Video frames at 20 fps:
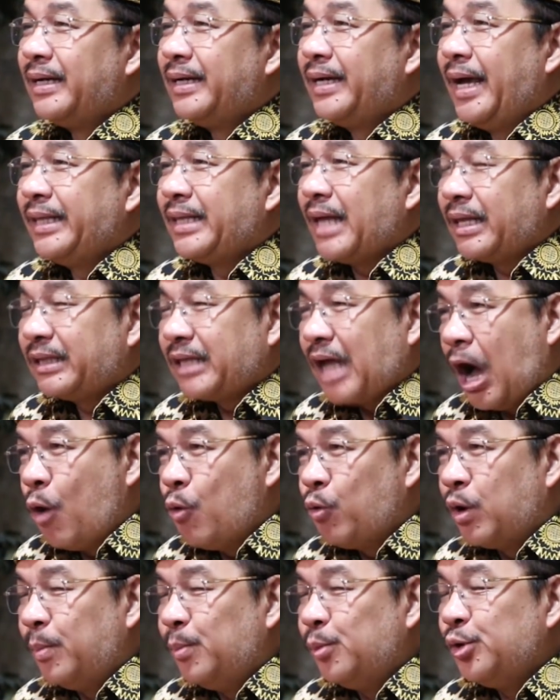Kita
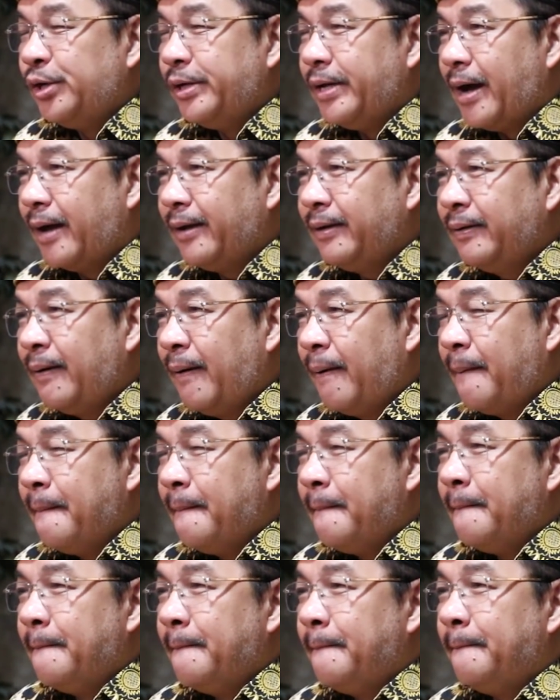tahu kemudian
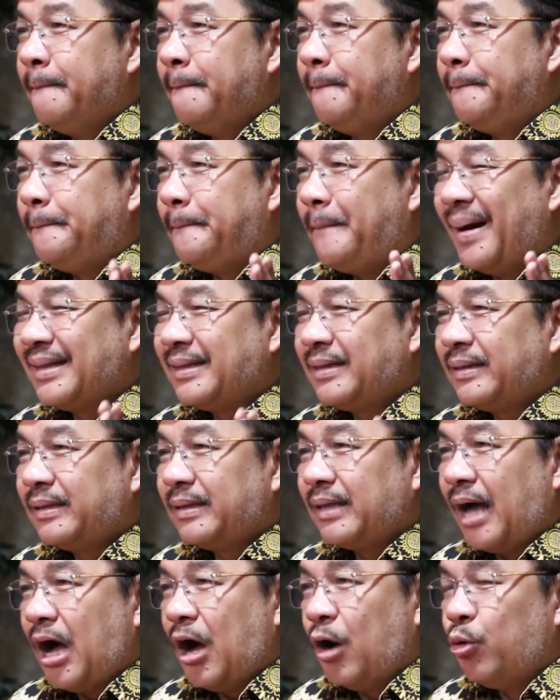
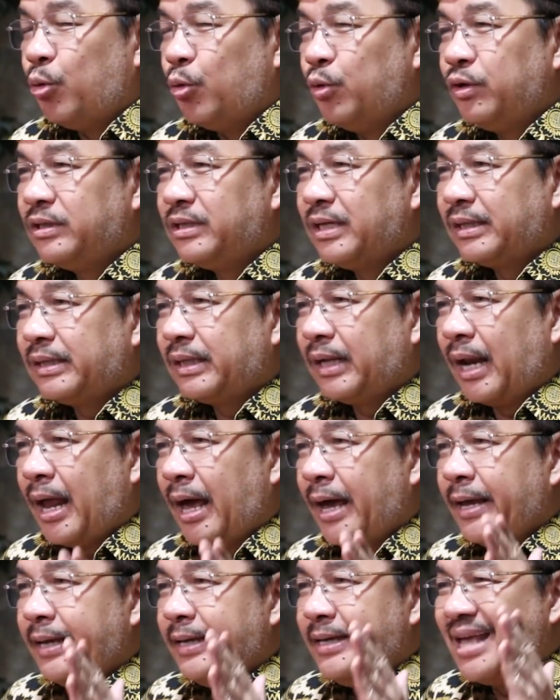empat tahun
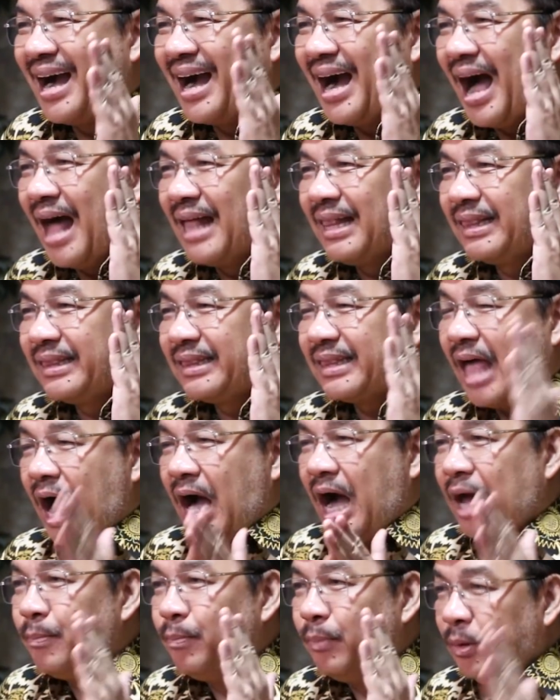setelah ia
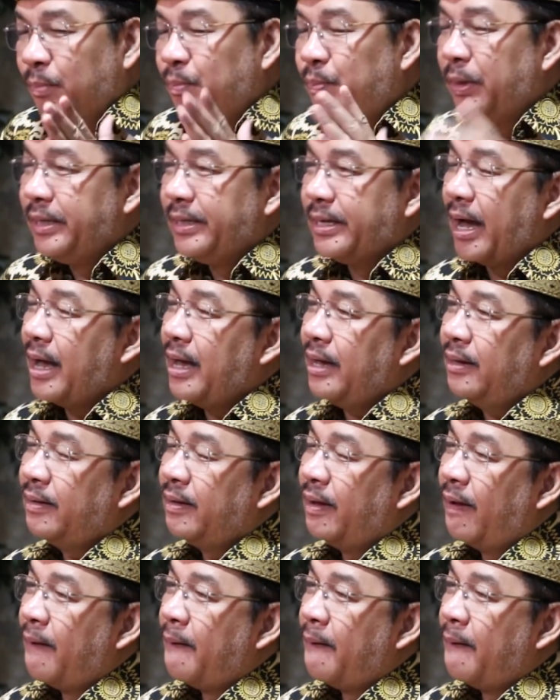katakan mimpinya,